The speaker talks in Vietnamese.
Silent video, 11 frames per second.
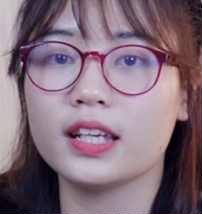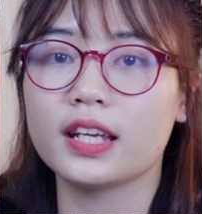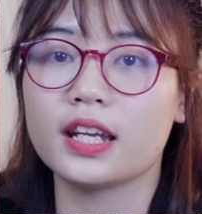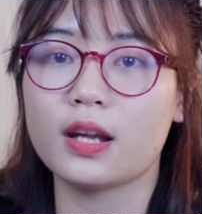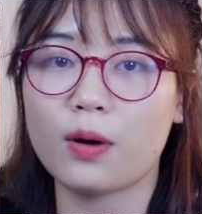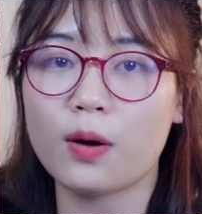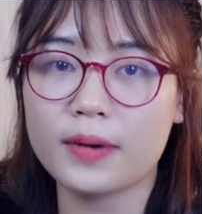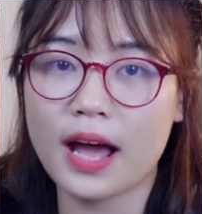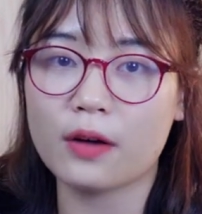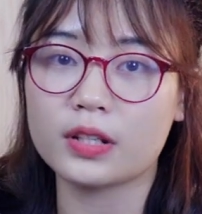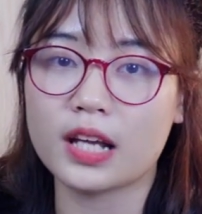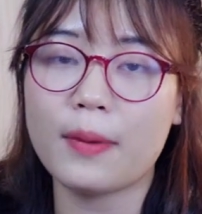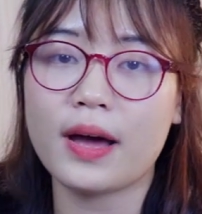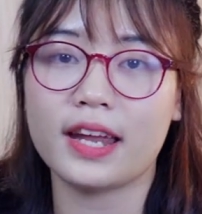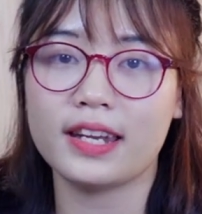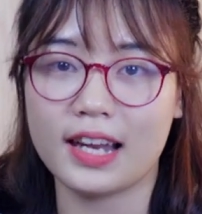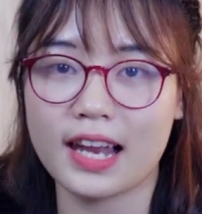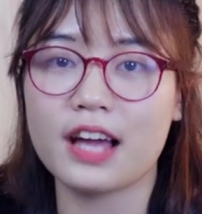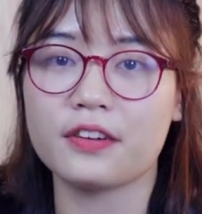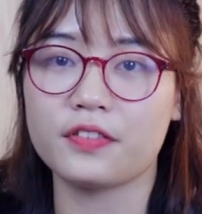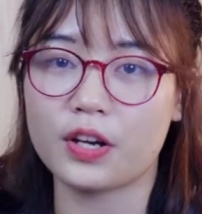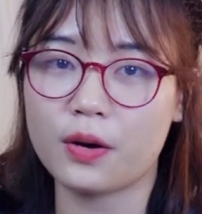ý kiến đóng góp nào thì các bạn hãy để lại
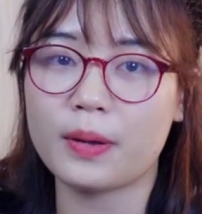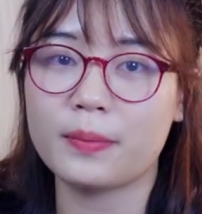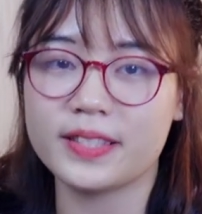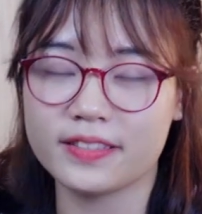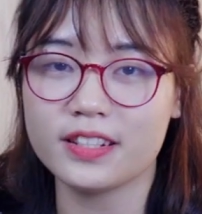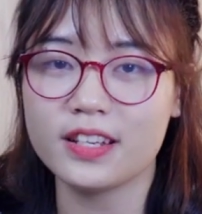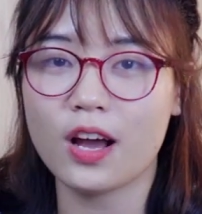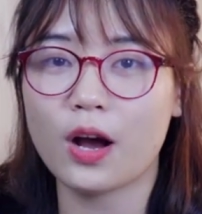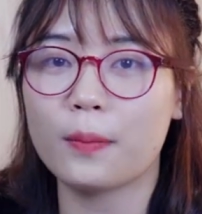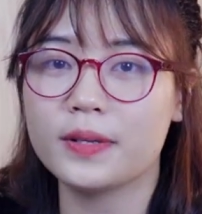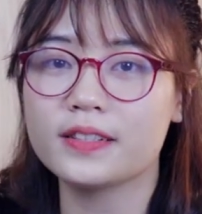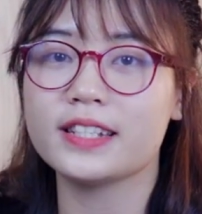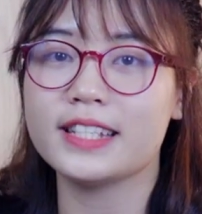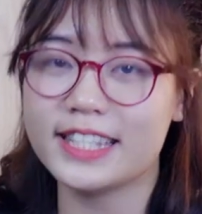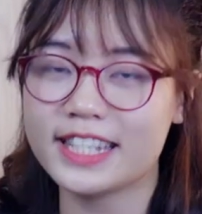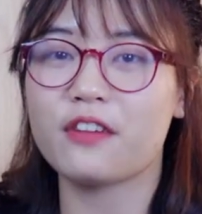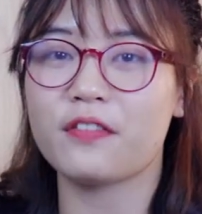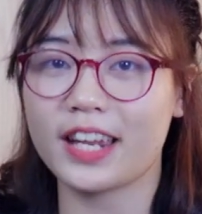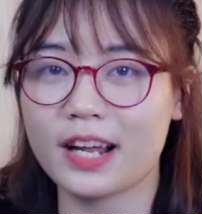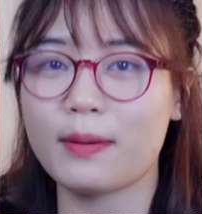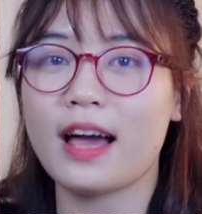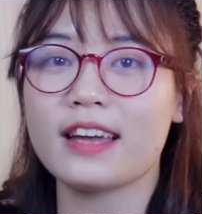ở phía comment bên dưới. Còn bây giờ thì xin chào và hẹn
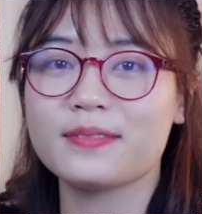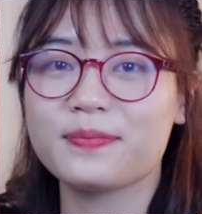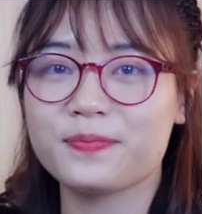gặp lại.